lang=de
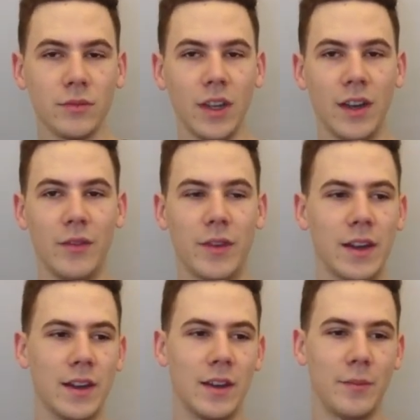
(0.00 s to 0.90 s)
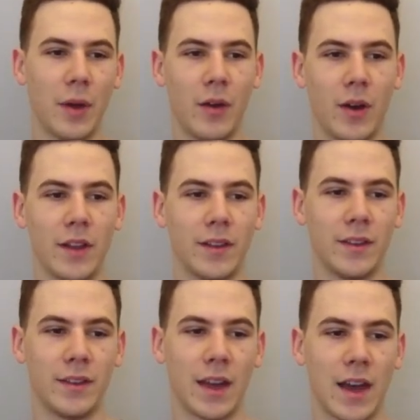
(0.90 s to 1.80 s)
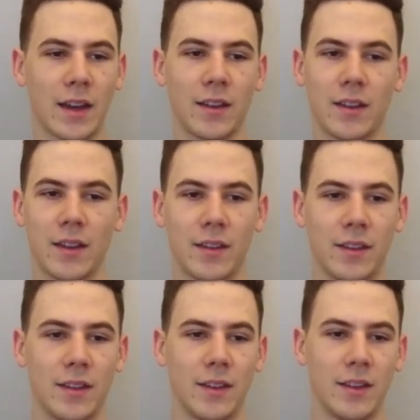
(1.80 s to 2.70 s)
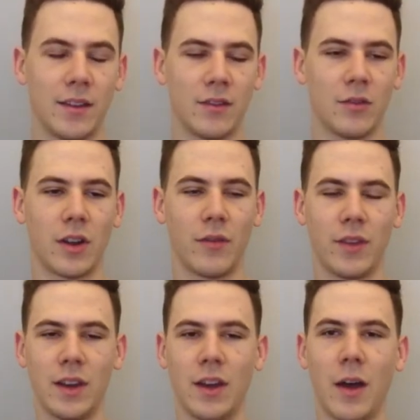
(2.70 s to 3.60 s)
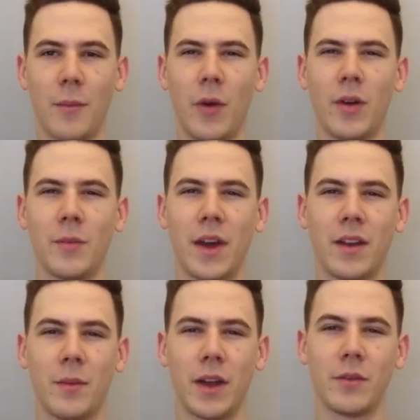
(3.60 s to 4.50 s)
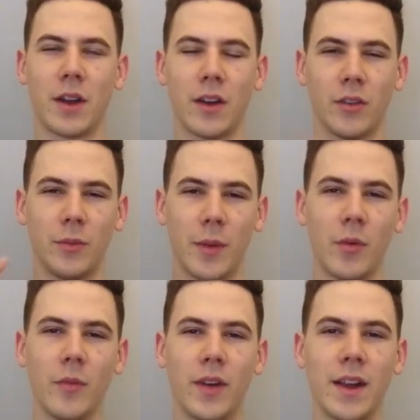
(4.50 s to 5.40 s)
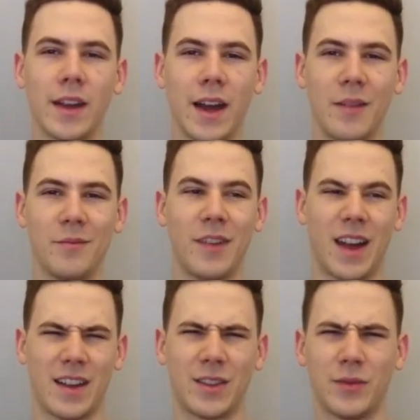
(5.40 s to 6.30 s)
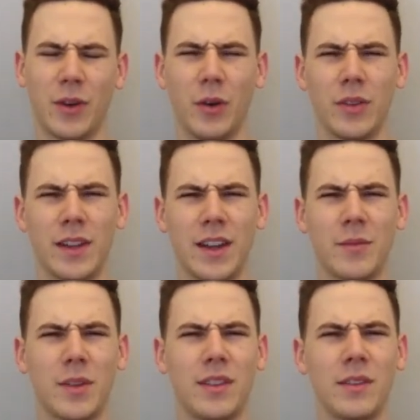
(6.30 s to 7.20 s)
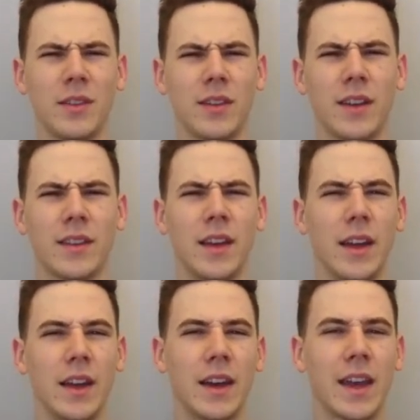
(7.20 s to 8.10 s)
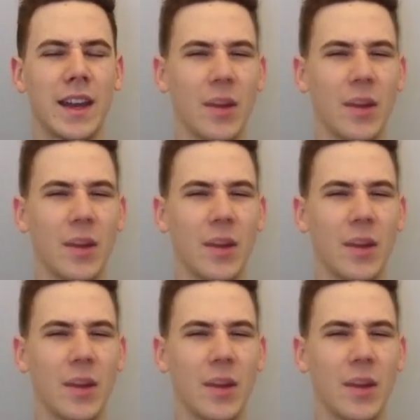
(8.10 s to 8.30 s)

Äh, viele Bauern sagen, dass, äh, oder viele Bauern meiner Meinung nach aus meinem Umfeld haben Angst vor Ausländern, beziehungsweise reden